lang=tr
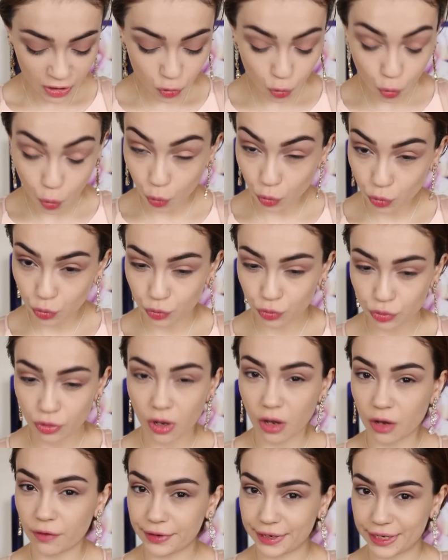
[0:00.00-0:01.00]
Koyu
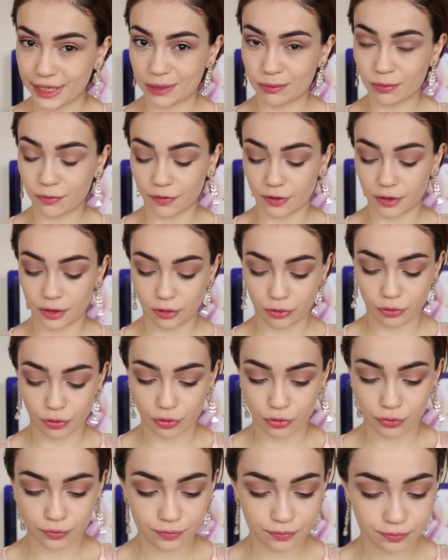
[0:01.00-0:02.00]
kahverengi bir far
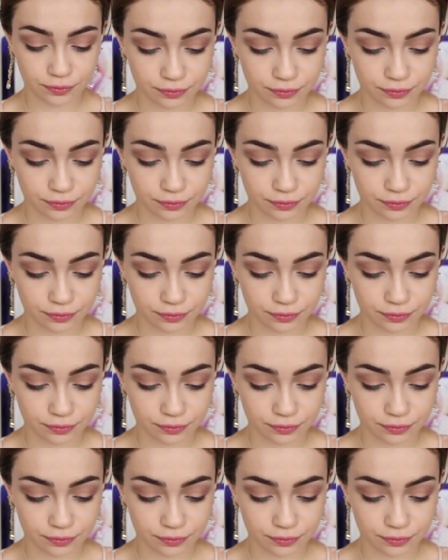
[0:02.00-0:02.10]
alıyorum.